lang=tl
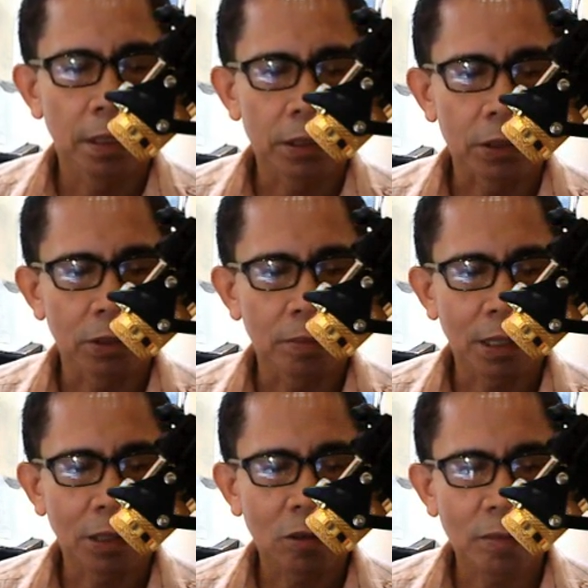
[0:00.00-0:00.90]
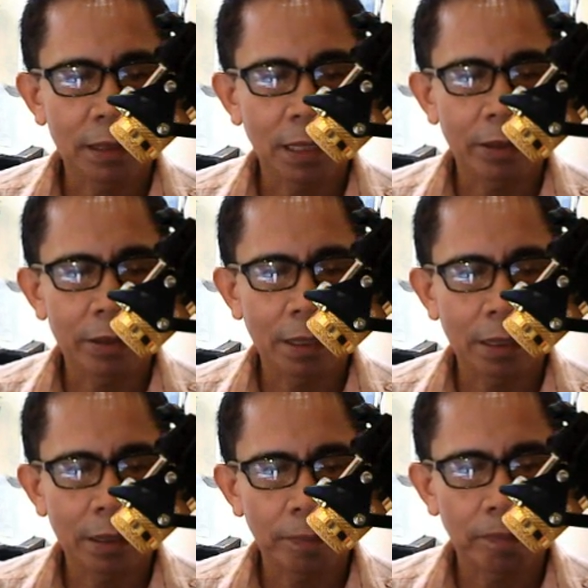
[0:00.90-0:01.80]
So, magkukuman tayo
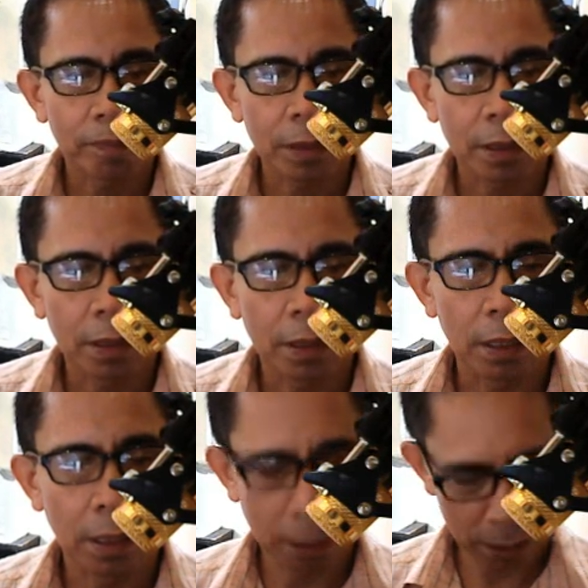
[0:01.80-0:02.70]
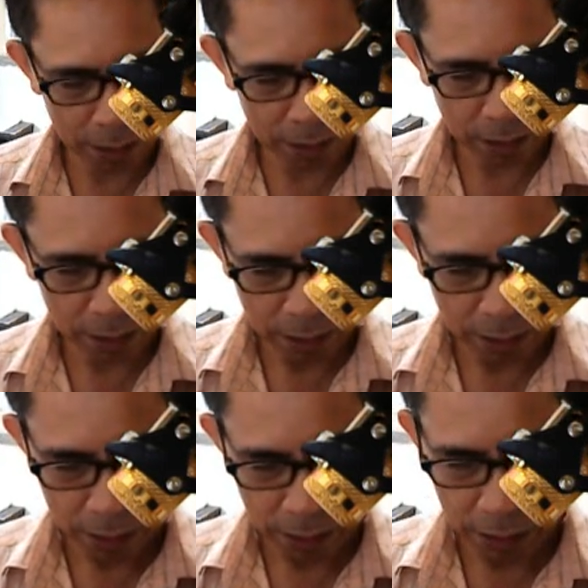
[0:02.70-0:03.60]
ng uh, ah,
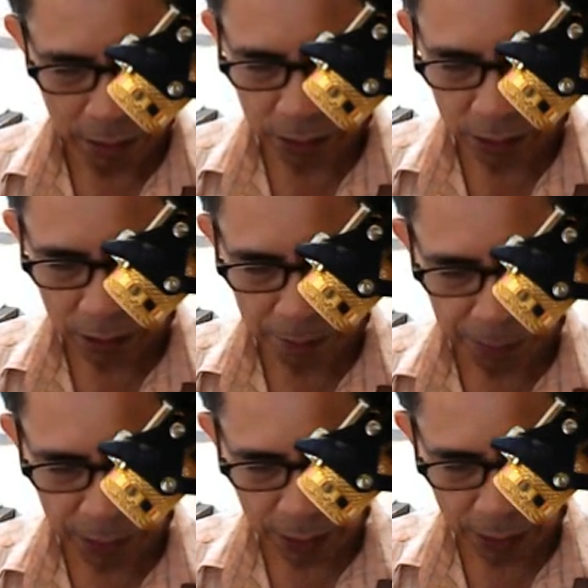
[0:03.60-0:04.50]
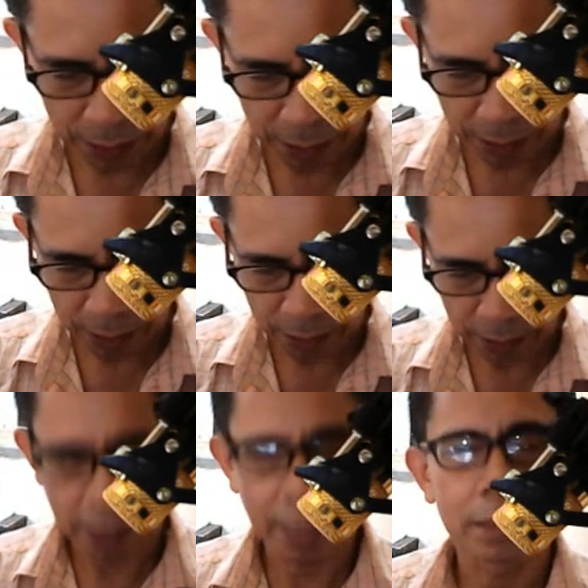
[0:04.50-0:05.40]
gp
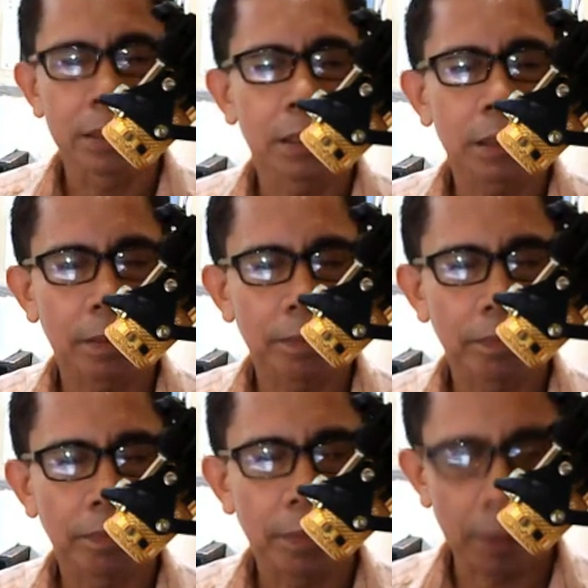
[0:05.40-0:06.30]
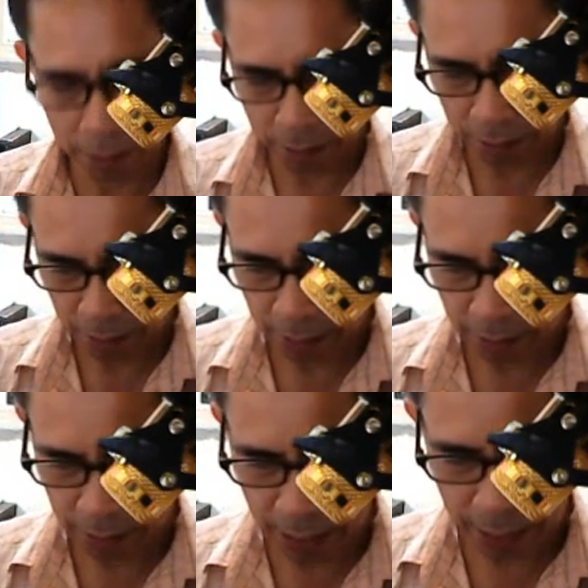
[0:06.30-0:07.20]
edit
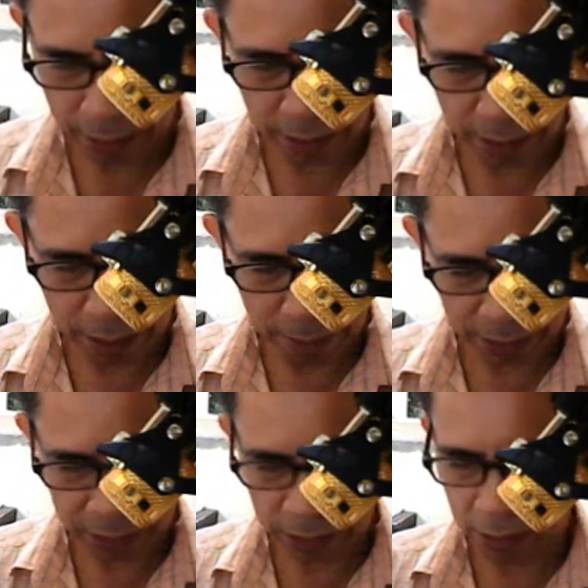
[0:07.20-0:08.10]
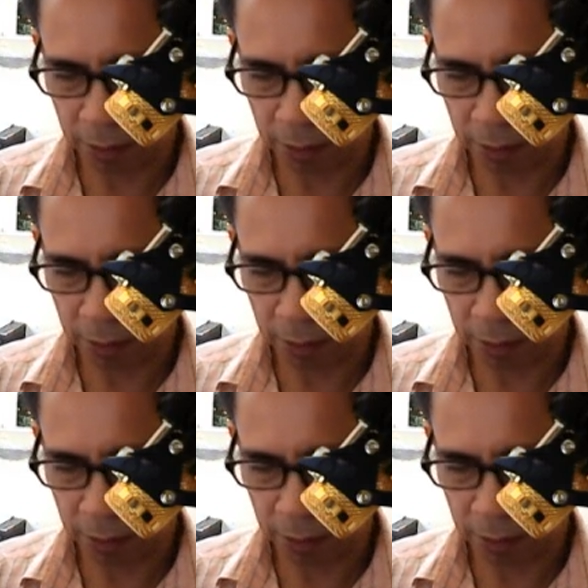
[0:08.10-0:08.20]
msc